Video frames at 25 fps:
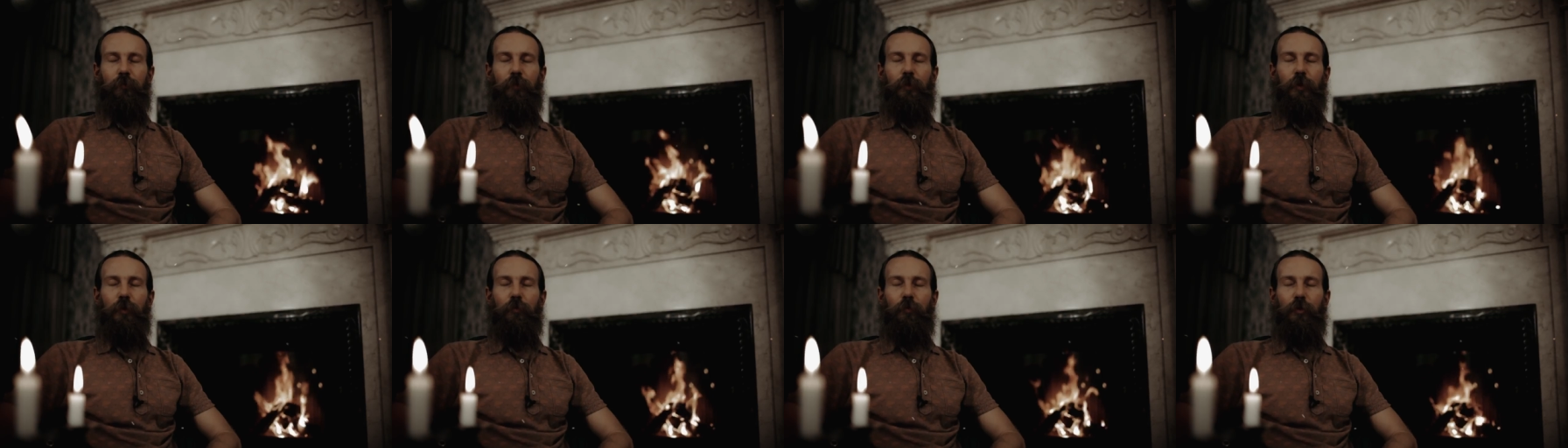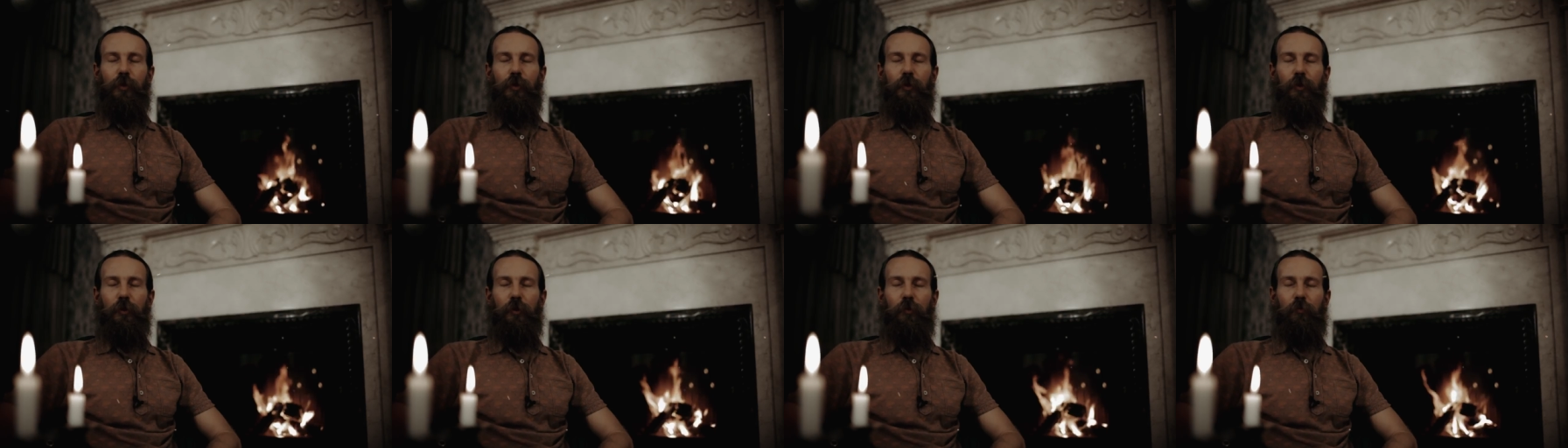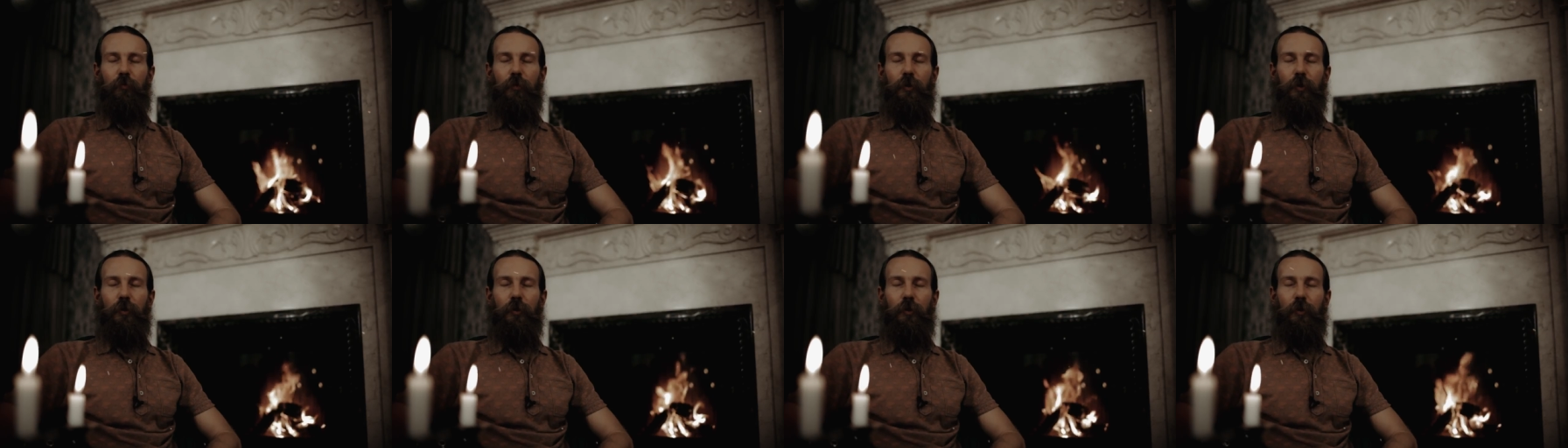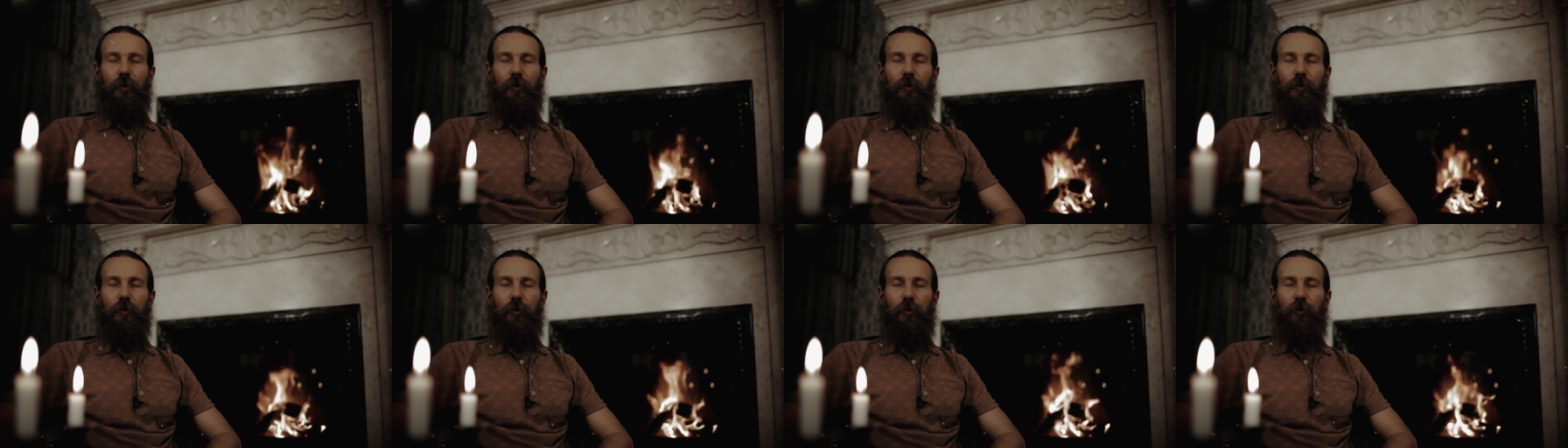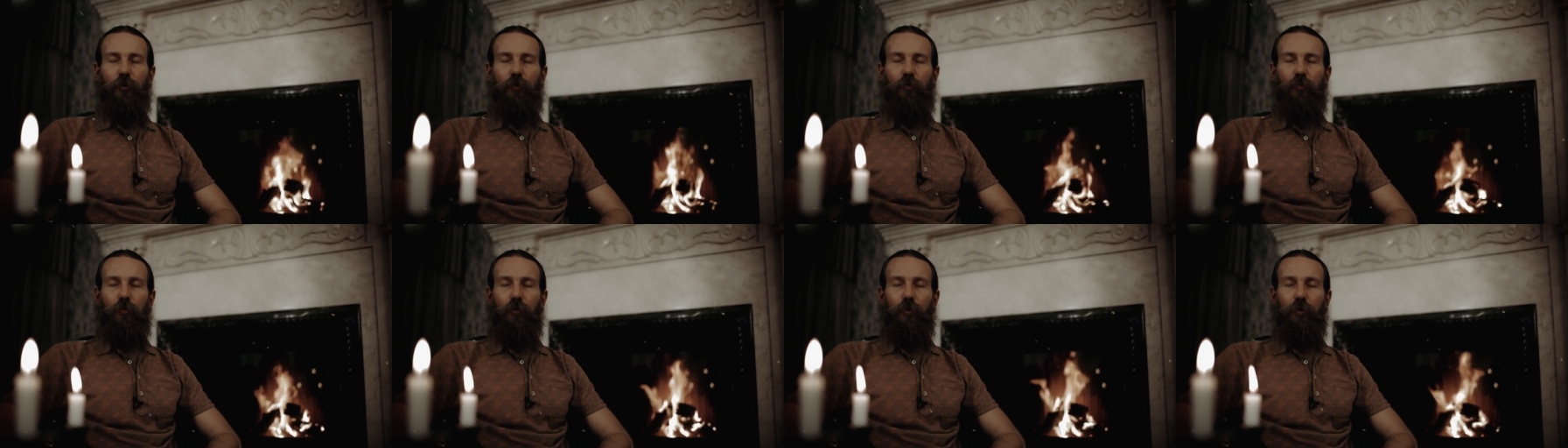И мы делаем медленный
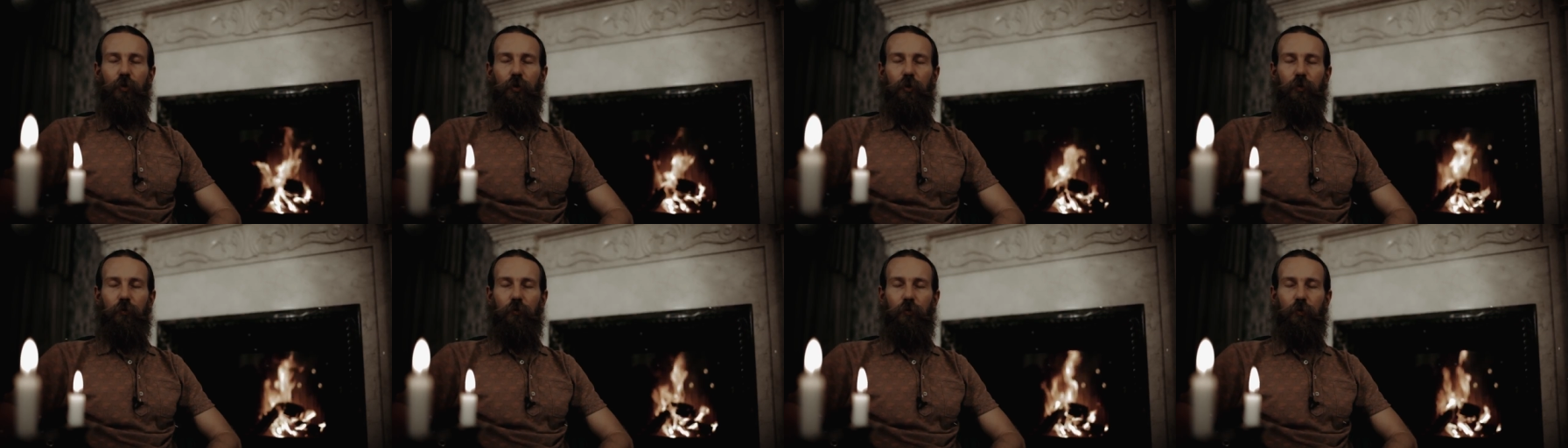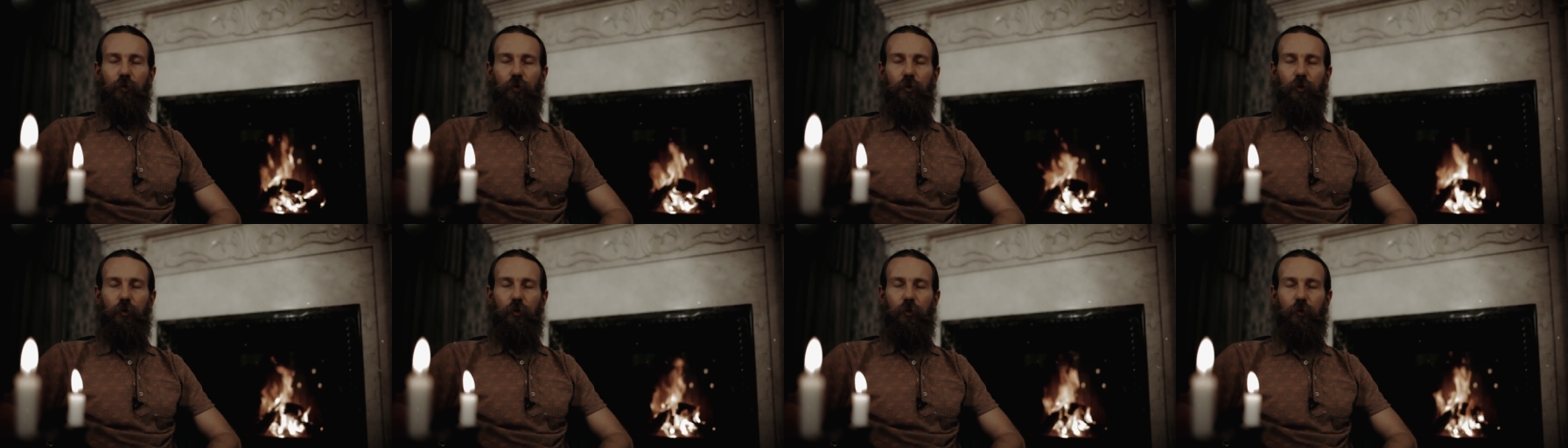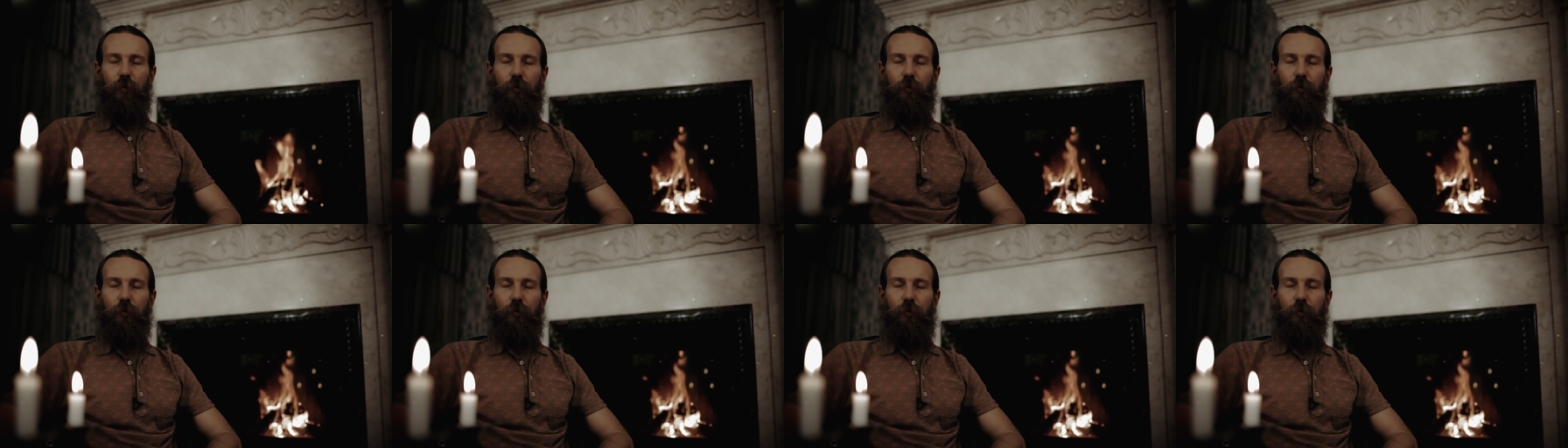глубокий вдох.